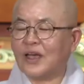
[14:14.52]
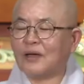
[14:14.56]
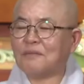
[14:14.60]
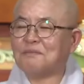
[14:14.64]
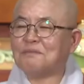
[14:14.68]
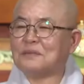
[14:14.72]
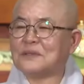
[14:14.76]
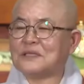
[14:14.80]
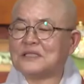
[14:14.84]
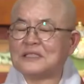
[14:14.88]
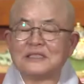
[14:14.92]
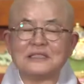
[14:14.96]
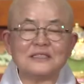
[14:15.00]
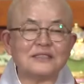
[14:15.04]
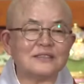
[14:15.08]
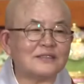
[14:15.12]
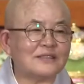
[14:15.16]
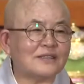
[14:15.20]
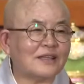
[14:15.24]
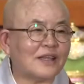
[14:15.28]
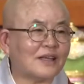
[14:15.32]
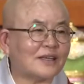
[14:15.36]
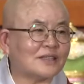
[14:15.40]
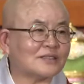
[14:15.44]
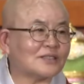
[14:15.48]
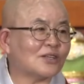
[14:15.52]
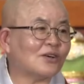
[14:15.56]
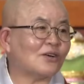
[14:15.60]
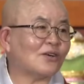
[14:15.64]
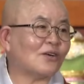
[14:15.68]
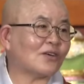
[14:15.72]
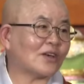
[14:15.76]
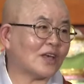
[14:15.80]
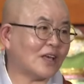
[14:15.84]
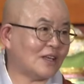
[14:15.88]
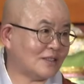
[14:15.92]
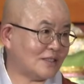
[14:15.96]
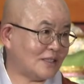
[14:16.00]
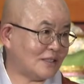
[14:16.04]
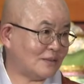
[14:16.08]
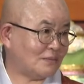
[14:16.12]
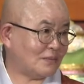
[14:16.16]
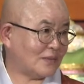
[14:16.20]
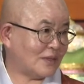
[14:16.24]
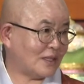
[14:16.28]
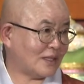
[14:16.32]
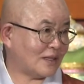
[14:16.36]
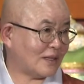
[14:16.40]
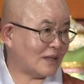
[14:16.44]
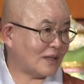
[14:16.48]
햇빛 있는 데에 서
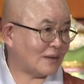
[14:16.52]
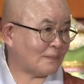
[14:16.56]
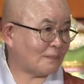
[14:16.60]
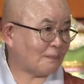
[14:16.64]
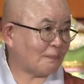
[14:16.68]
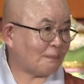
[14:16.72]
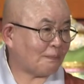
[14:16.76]
계십니다.